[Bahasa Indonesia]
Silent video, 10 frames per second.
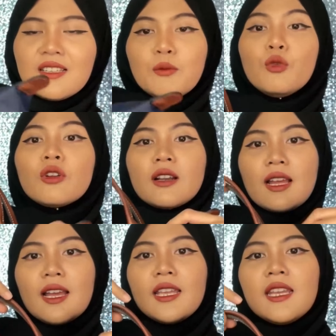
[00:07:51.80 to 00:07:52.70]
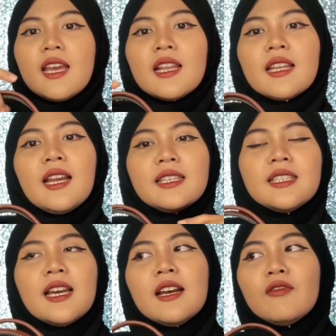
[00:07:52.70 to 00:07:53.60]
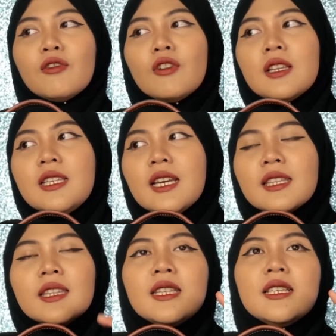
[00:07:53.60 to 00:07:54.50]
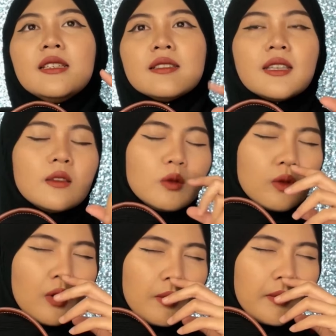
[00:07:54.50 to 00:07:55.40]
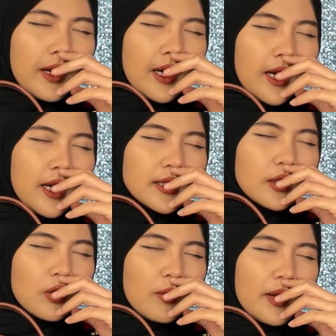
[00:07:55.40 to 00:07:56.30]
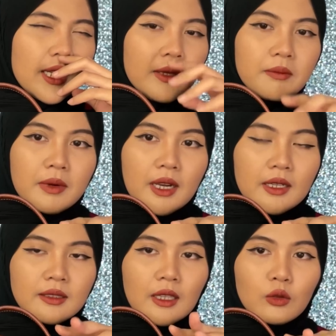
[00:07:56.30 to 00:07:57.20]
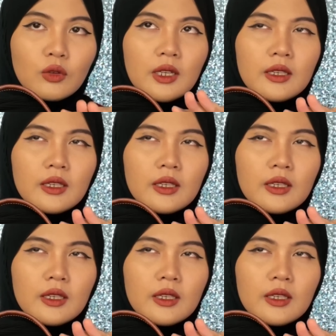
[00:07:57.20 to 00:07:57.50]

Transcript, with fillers: murah ini harganya flow lihat di 1,1,5 1,5 1